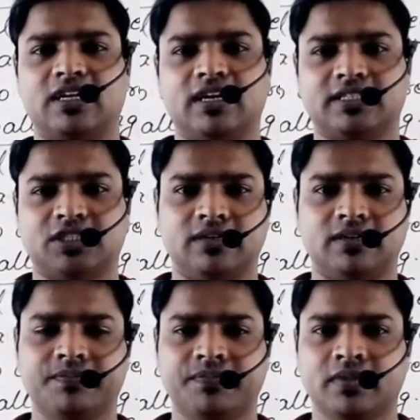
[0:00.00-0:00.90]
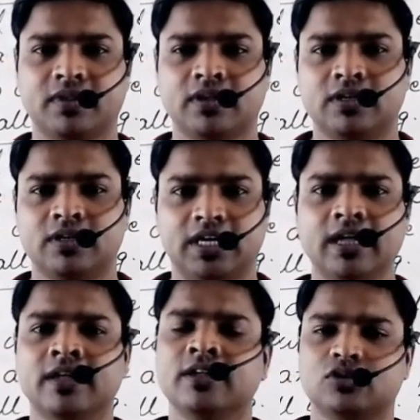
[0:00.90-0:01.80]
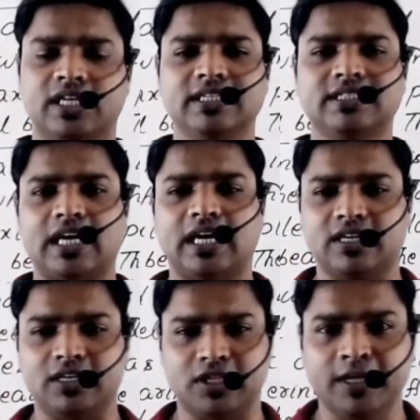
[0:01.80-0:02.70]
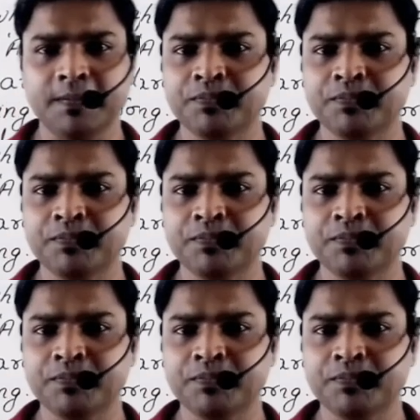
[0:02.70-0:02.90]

एक्सल ठीक है तो चलिए स्टार्ट करते हैं